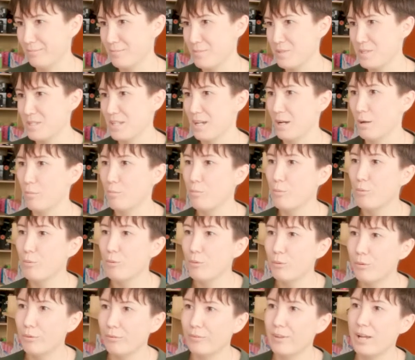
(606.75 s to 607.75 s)
C'est un
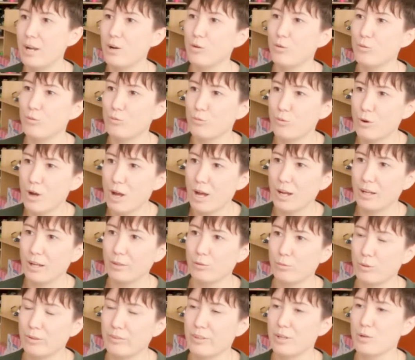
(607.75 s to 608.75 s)
peu en allant voir à
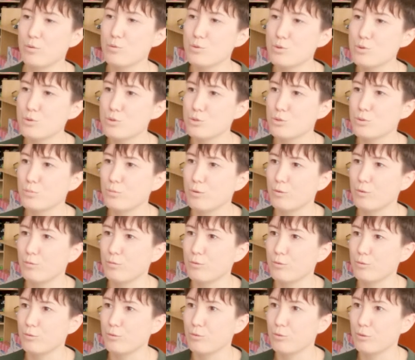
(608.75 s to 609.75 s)
droite à gauche comment
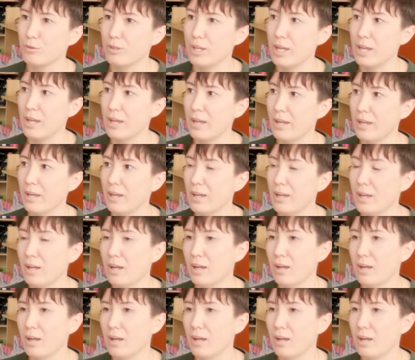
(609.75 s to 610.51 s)
fonctionnaient fonctionnait,